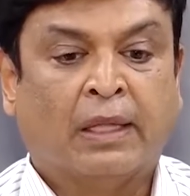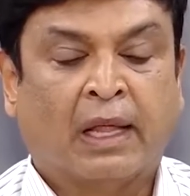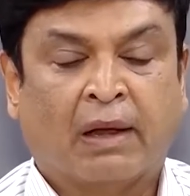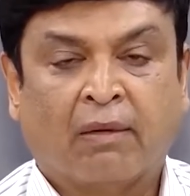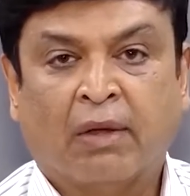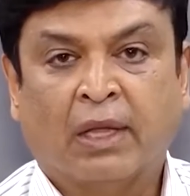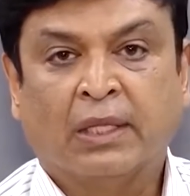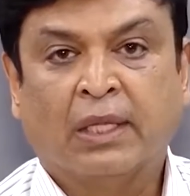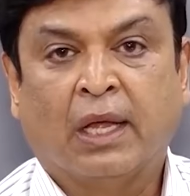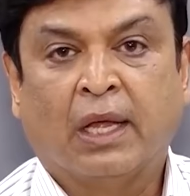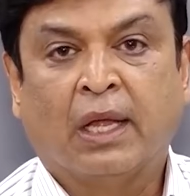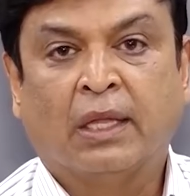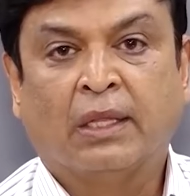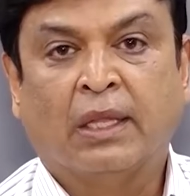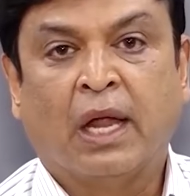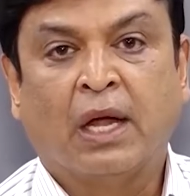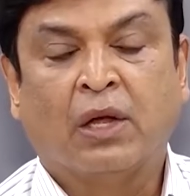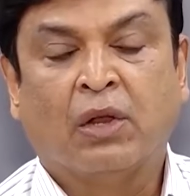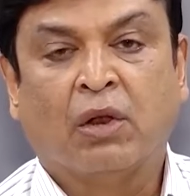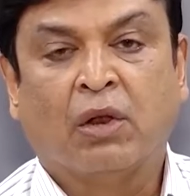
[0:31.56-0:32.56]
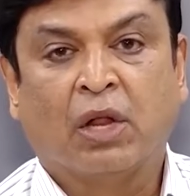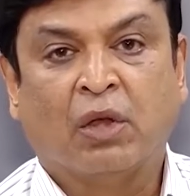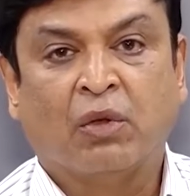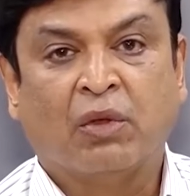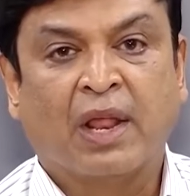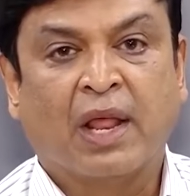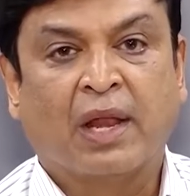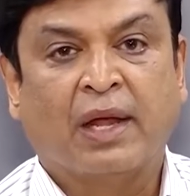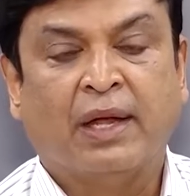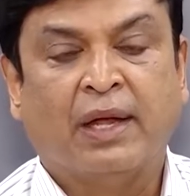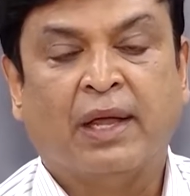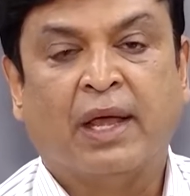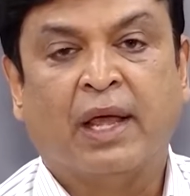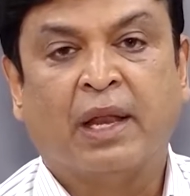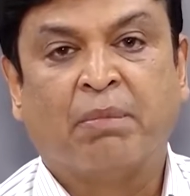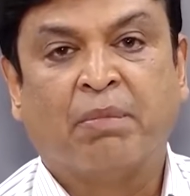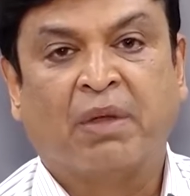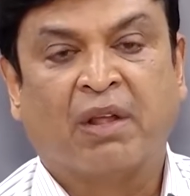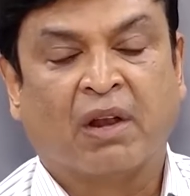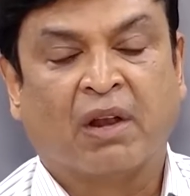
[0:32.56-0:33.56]
తర్వాత దాంట్లో రఘురారెడ్డి
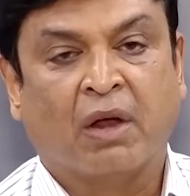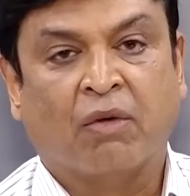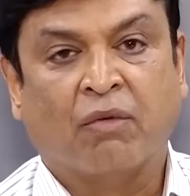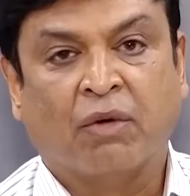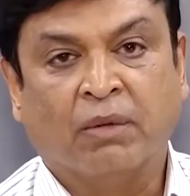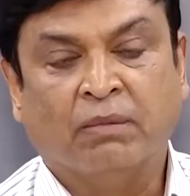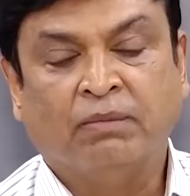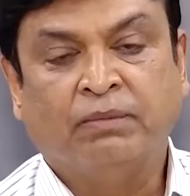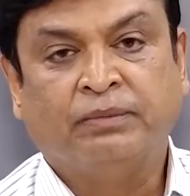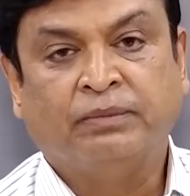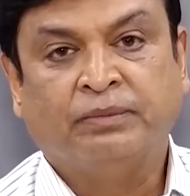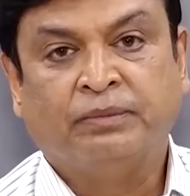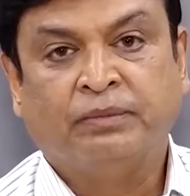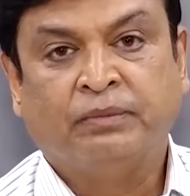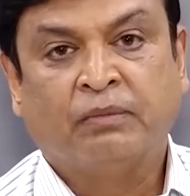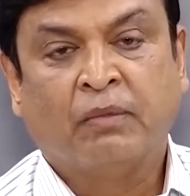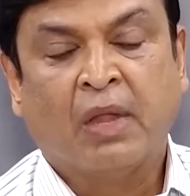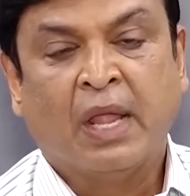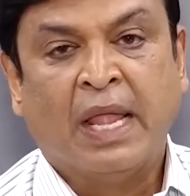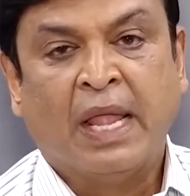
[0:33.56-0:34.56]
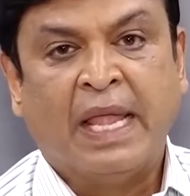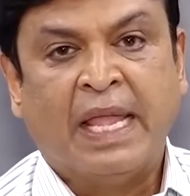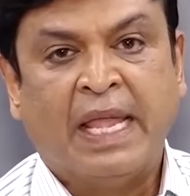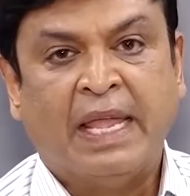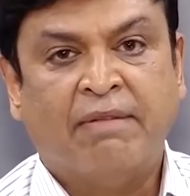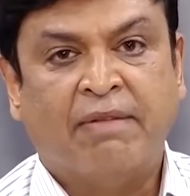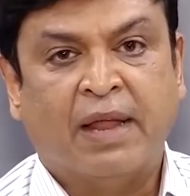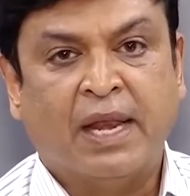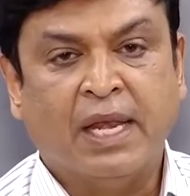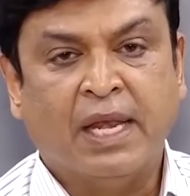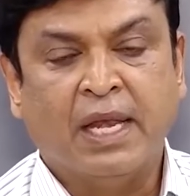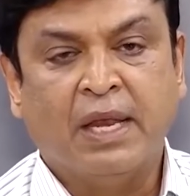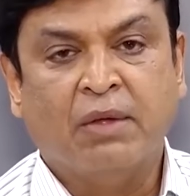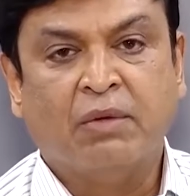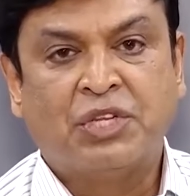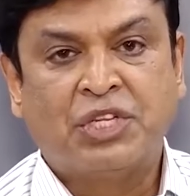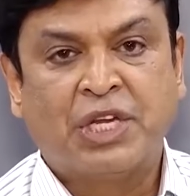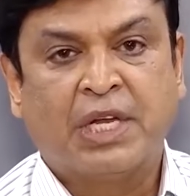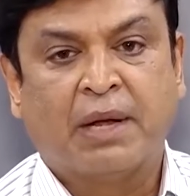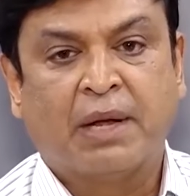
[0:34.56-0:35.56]
గారి పేరు రావడం ఇవన్నీ
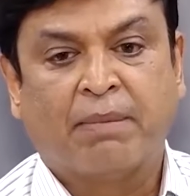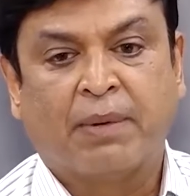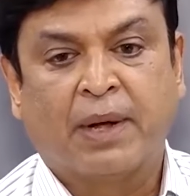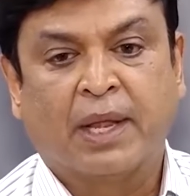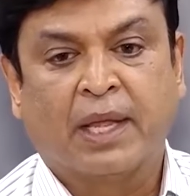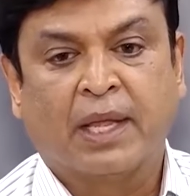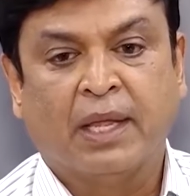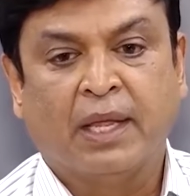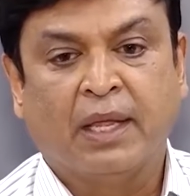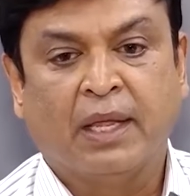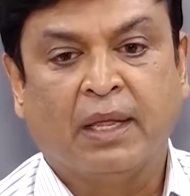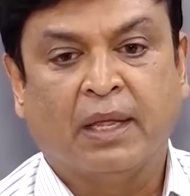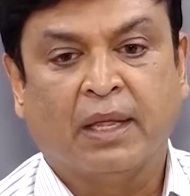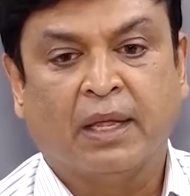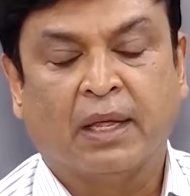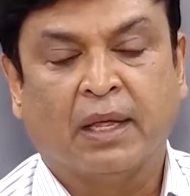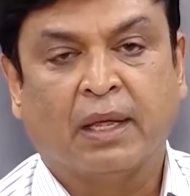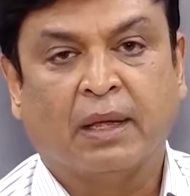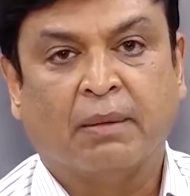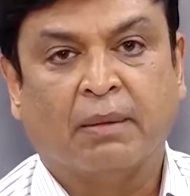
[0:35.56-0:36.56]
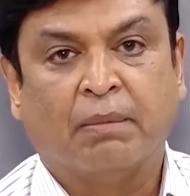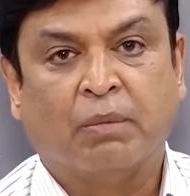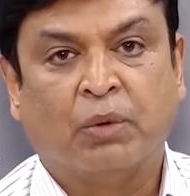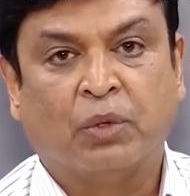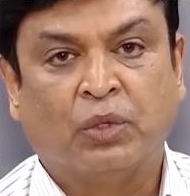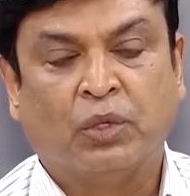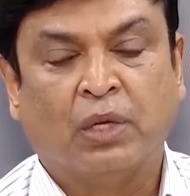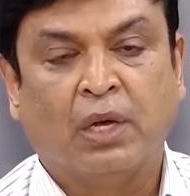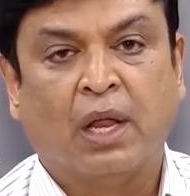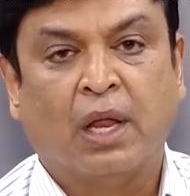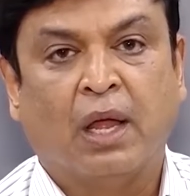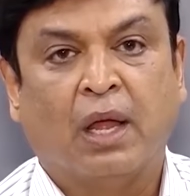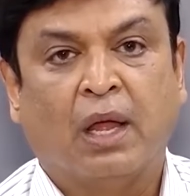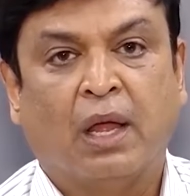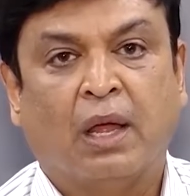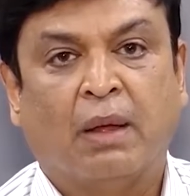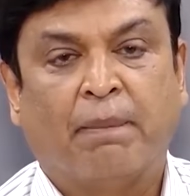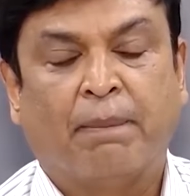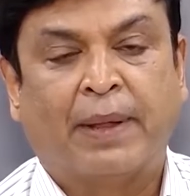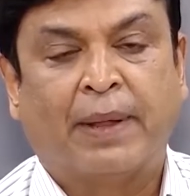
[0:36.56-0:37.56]
వచ్చేటప్పటికీ పొద్దున
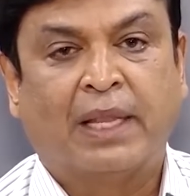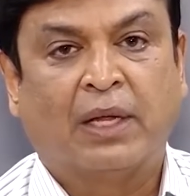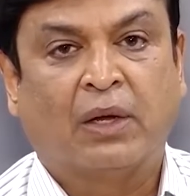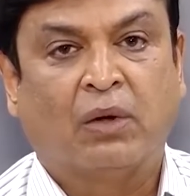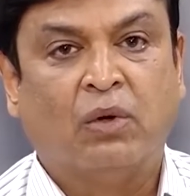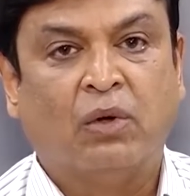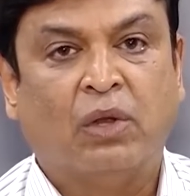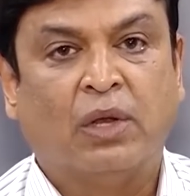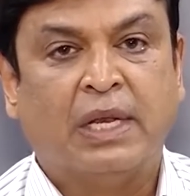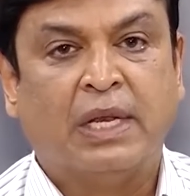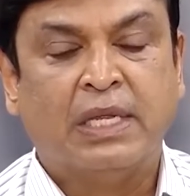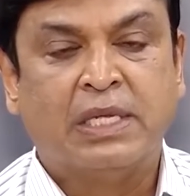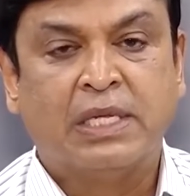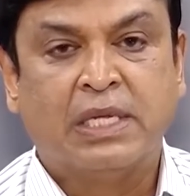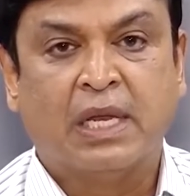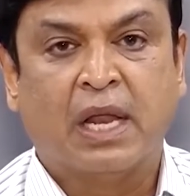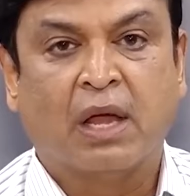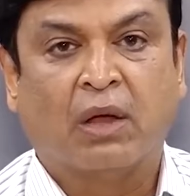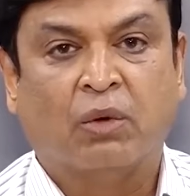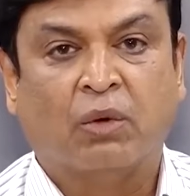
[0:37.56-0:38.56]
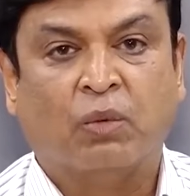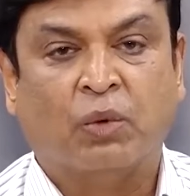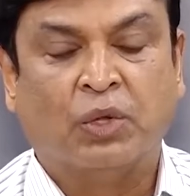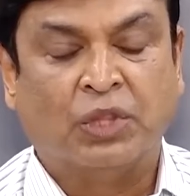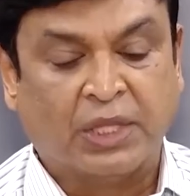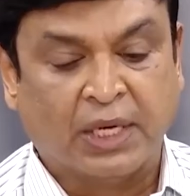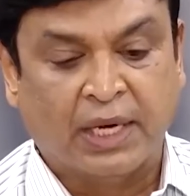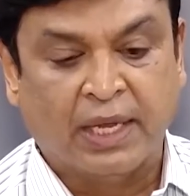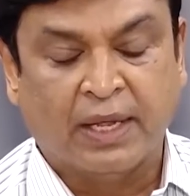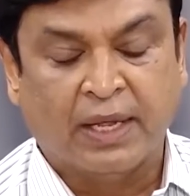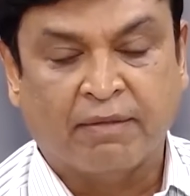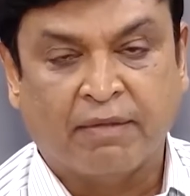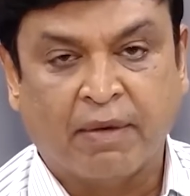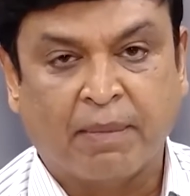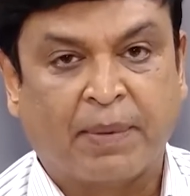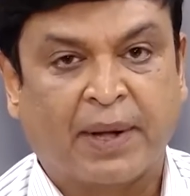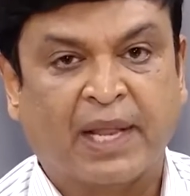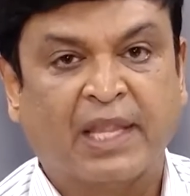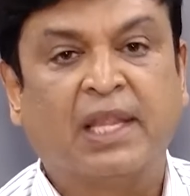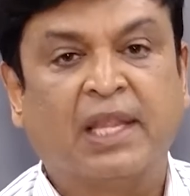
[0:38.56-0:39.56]
పదకొండు నుంచి నాకు ఒత్తిడి
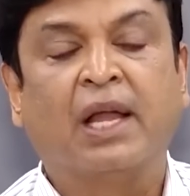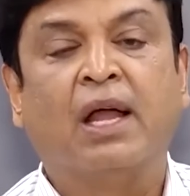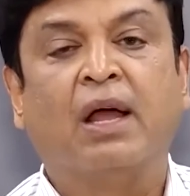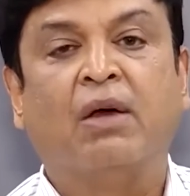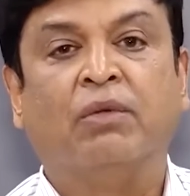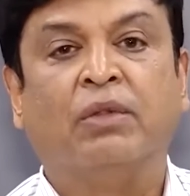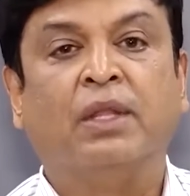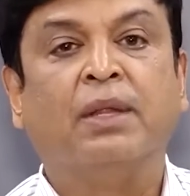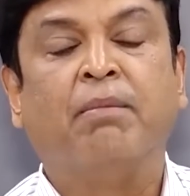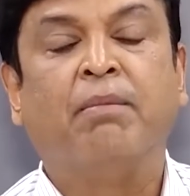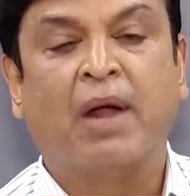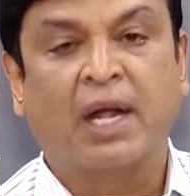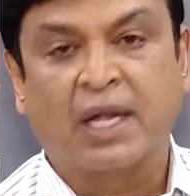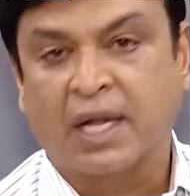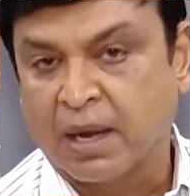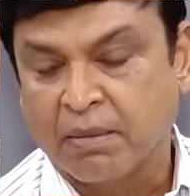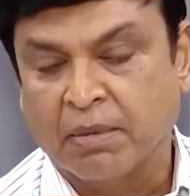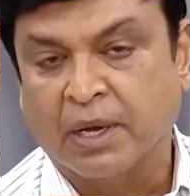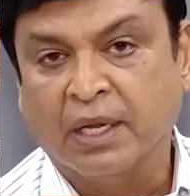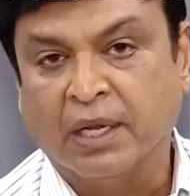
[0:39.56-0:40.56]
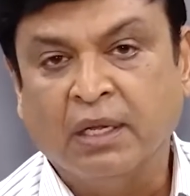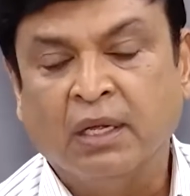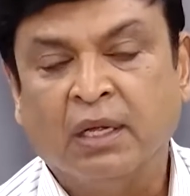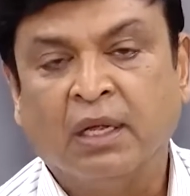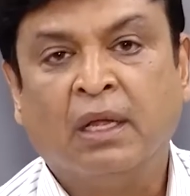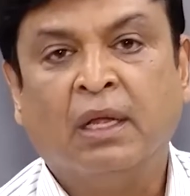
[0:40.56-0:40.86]
విపరీతంగా ఉంది మాట్లాడమని